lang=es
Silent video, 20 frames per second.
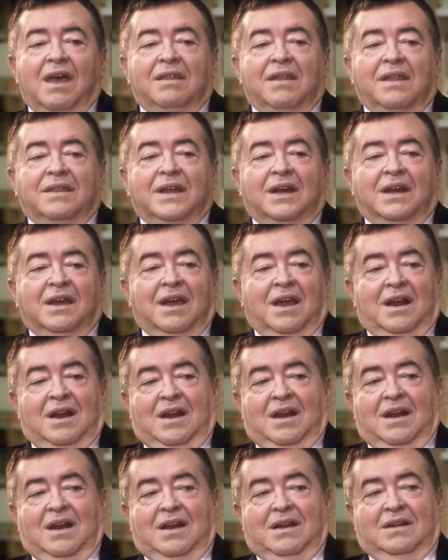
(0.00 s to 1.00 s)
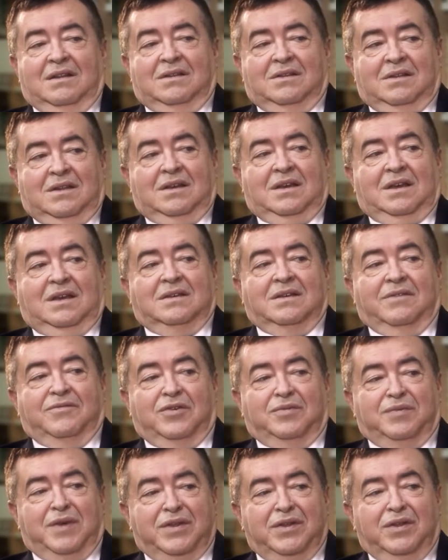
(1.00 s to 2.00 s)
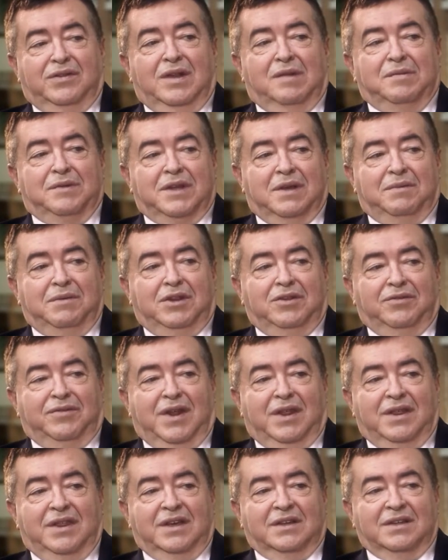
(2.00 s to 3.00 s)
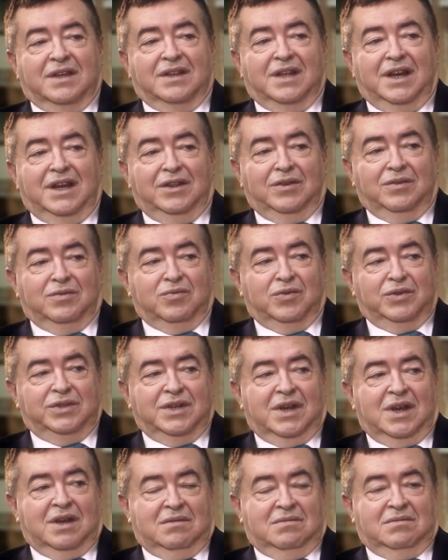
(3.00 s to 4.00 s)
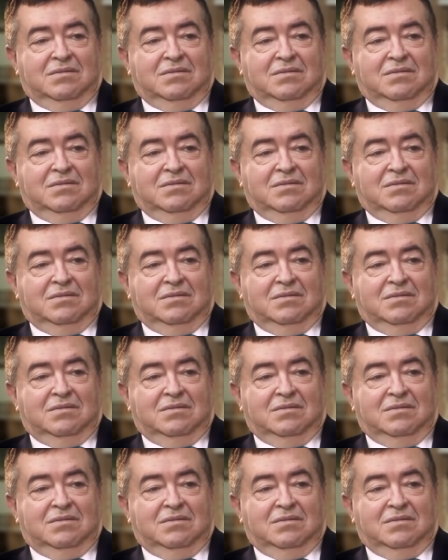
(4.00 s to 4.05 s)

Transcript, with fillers: Es decir, que esa formación del pensamiento francés ha tenido mucha,